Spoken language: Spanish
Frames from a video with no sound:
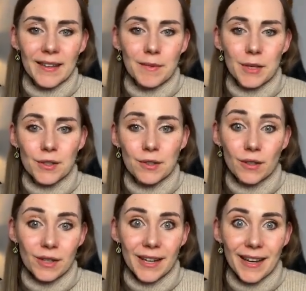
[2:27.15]
de mi
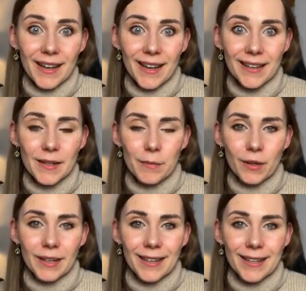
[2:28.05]
historia y
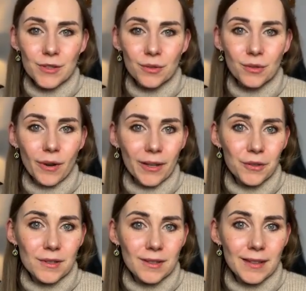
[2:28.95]
por qué estoy
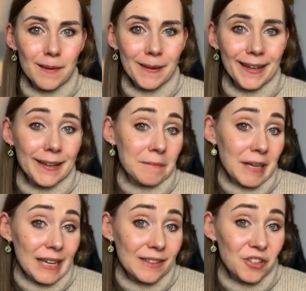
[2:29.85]
tocando este tema que en
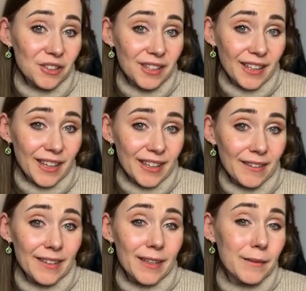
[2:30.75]
realidad no tiene nada
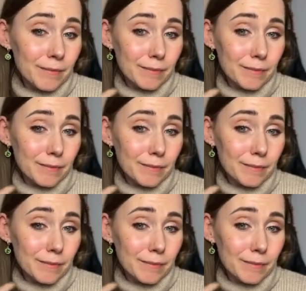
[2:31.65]
que ver